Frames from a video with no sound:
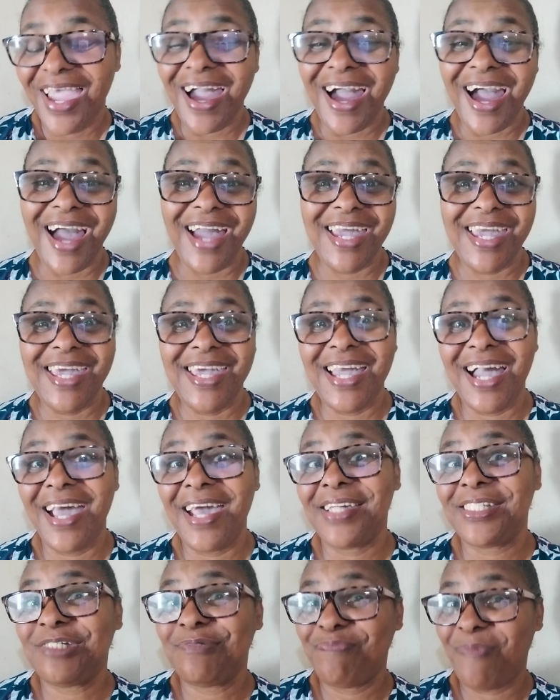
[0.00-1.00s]
Aí a
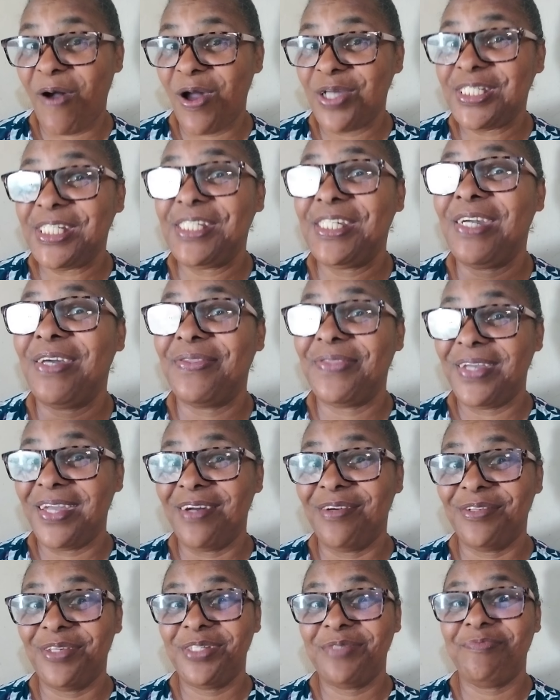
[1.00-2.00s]
resposta de
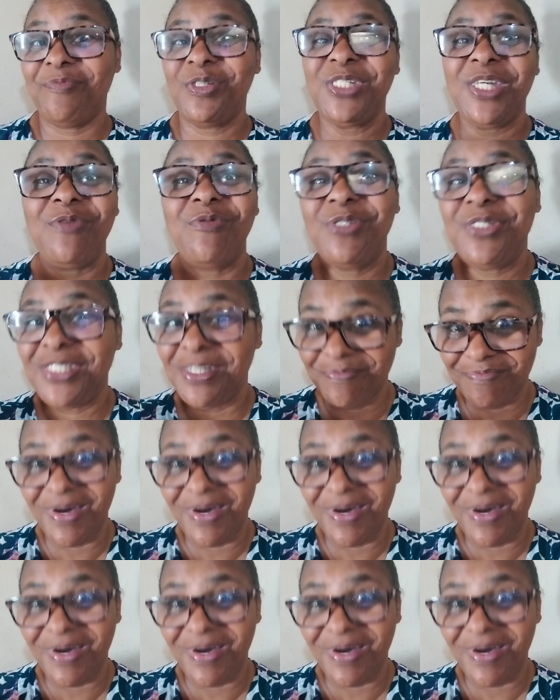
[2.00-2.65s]
Deus, você não se